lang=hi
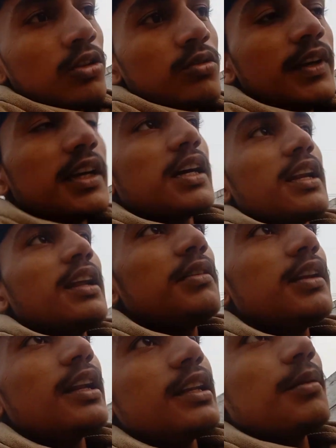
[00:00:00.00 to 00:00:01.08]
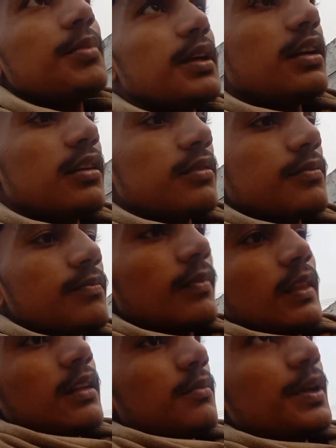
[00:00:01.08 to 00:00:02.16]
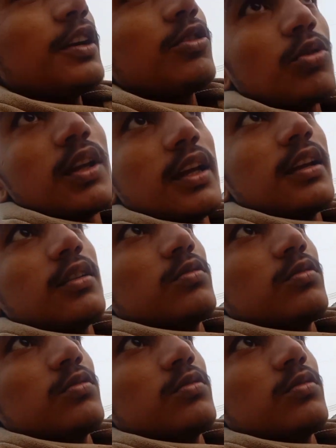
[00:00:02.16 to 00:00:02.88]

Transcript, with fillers: तो वेट कर रहे हैं फ़िलहाल यहाँ पे फिर टूर के